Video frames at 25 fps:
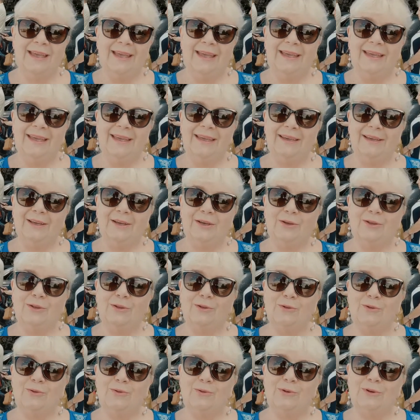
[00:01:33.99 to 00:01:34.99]
e,
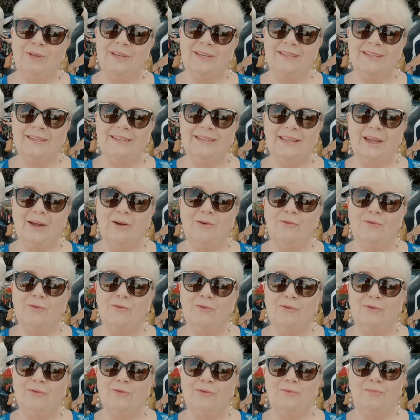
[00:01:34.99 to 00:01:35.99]
który stał
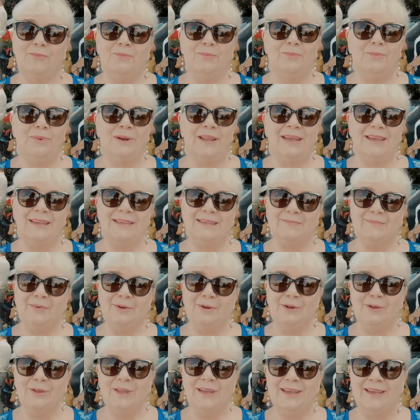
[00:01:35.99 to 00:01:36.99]
w Place
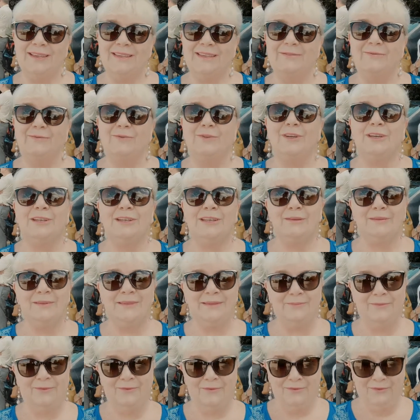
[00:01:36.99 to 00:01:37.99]
Polonaise w,
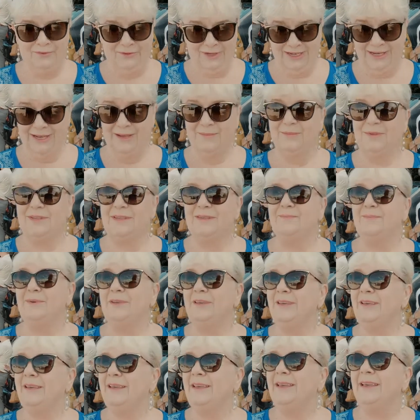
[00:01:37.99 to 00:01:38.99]
Grym, w Grimsby
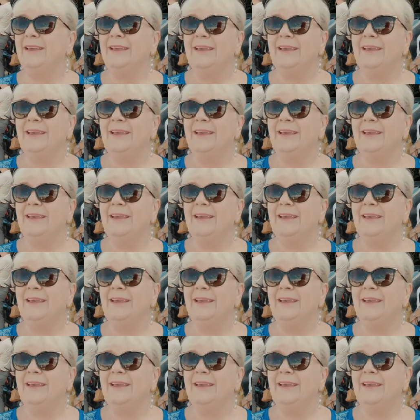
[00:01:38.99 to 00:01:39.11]
mhm.